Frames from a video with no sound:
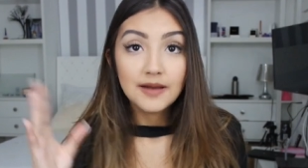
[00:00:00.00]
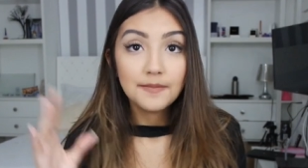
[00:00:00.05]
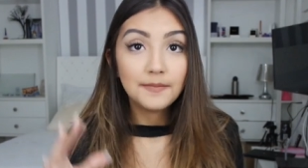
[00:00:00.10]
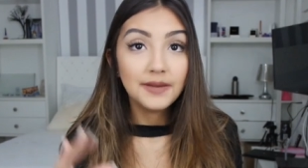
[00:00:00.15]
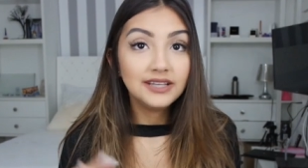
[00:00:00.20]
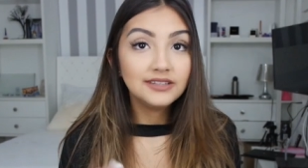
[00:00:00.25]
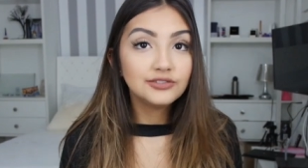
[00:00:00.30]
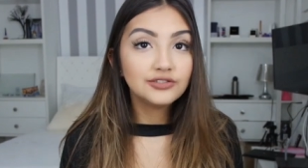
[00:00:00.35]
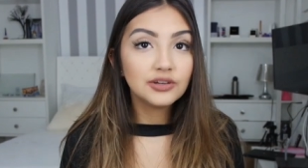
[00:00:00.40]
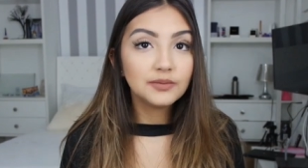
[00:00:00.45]

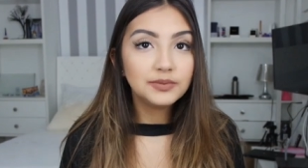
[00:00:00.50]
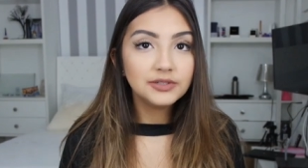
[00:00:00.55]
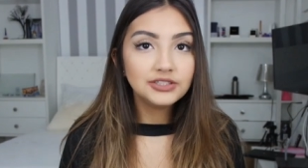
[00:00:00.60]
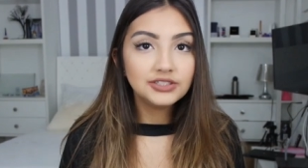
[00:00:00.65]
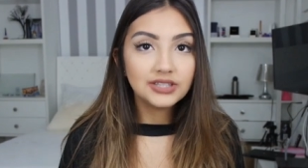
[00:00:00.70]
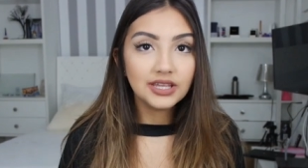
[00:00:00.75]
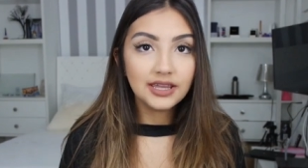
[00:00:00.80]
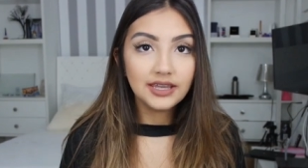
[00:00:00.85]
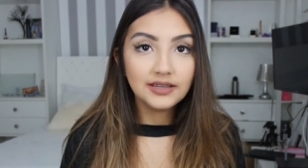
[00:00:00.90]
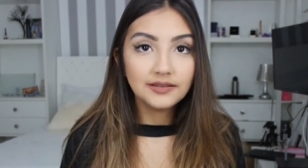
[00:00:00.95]
Mas eu já
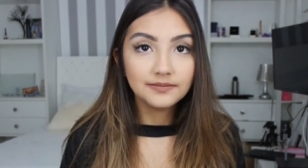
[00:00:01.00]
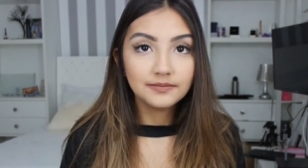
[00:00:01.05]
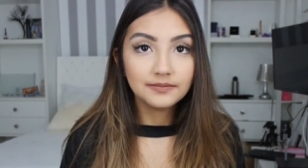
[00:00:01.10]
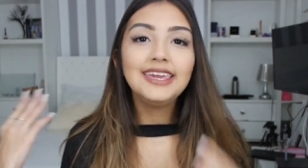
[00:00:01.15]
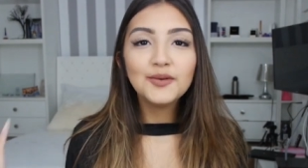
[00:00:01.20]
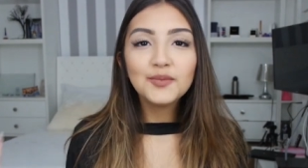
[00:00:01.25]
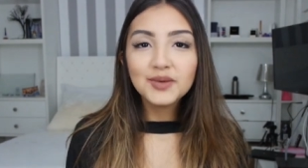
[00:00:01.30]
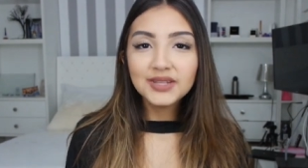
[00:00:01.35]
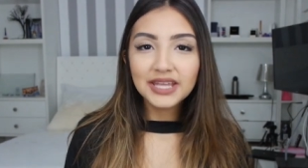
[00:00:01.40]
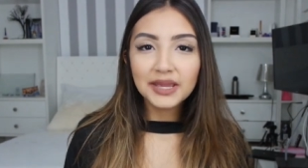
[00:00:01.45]
postei.
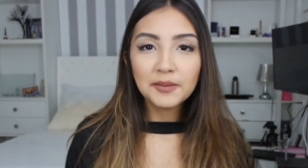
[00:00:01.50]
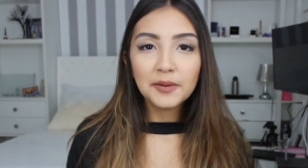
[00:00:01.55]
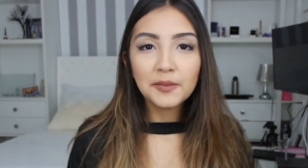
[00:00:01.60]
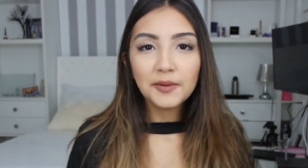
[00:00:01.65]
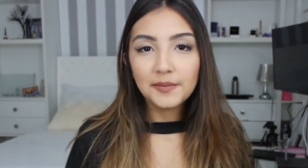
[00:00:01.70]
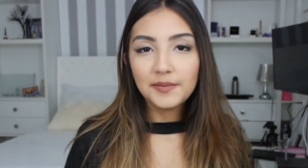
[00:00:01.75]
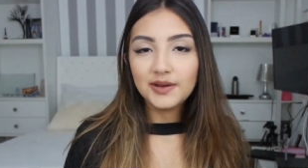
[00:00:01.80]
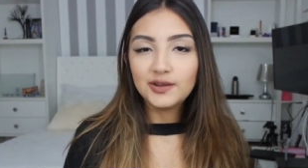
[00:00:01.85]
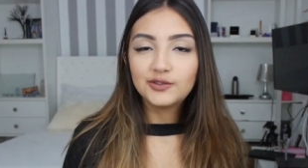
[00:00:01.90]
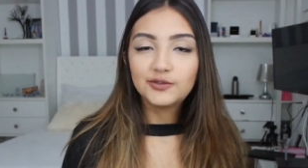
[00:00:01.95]
E eu mudei
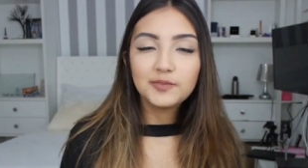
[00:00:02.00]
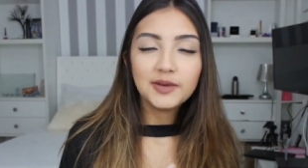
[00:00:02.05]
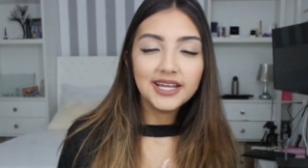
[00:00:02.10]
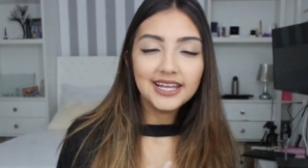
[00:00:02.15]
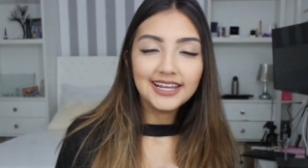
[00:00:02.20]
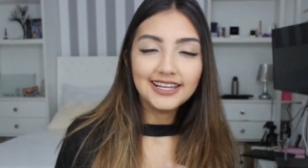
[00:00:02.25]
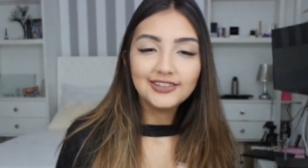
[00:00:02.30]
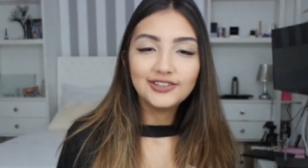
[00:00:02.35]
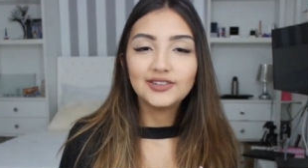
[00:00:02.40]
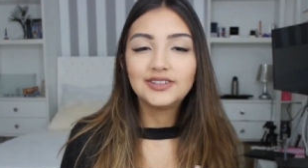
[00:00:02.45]
meu papel de
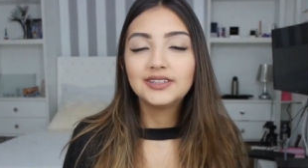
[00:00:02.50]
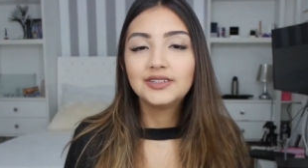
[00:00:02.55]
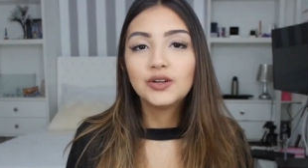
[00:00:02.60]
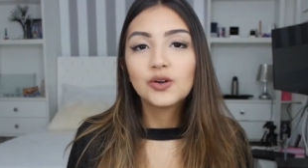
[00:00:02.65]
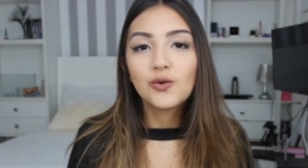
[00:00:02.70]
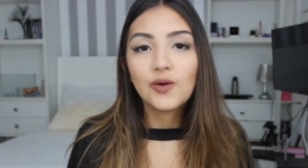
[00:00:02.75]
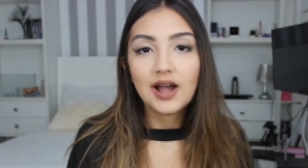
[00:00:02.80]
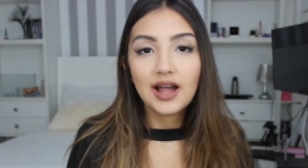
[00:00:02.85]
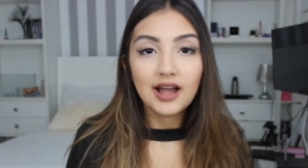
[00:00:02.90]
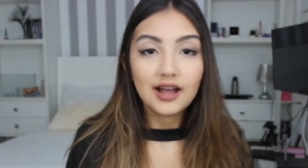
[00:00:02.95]
parede aqui
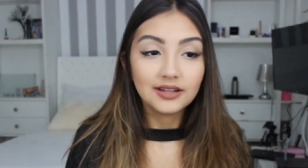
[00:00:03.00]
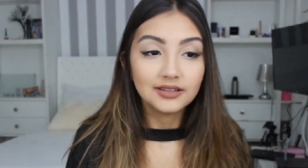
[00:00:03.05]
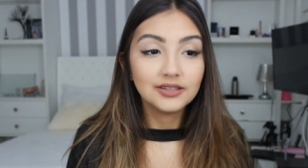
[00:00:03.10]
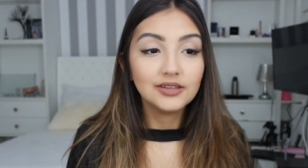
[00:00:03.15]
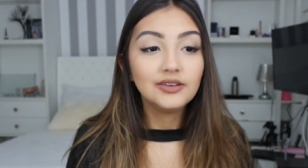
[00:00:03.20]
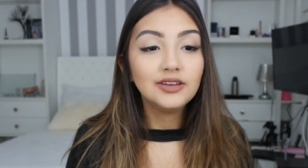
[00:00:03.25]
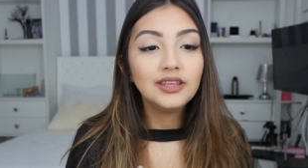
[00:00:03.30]
do quarto.